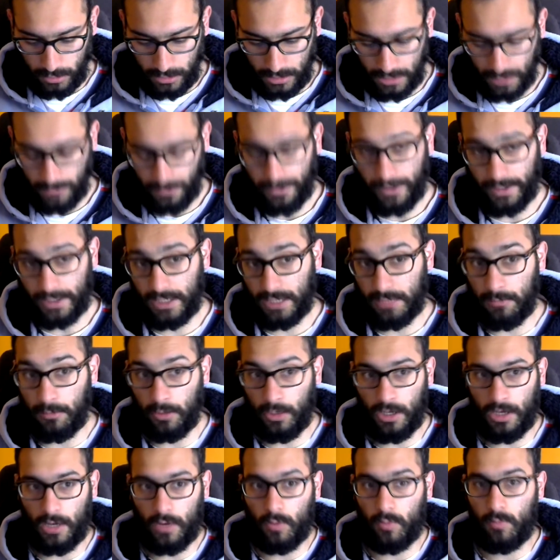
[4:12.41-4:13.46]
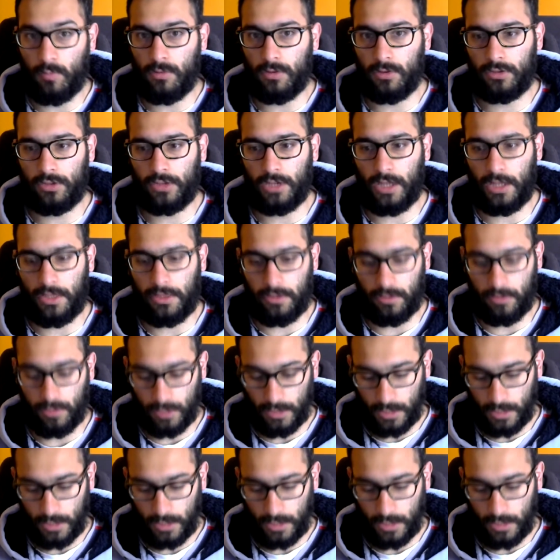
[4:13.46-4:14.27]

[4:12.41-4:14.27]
y la verdad que mola un montonazo.